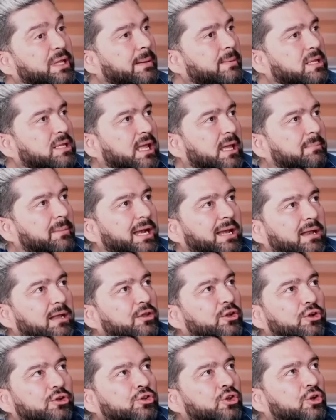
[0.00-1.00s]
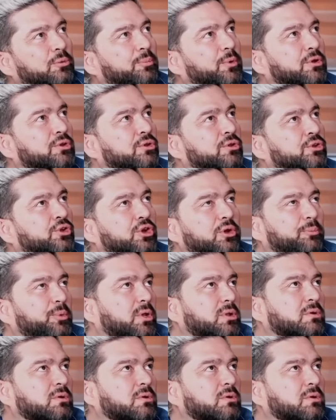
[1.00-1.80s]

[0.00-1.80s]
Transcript: sabes qué, Marlene, yo, no,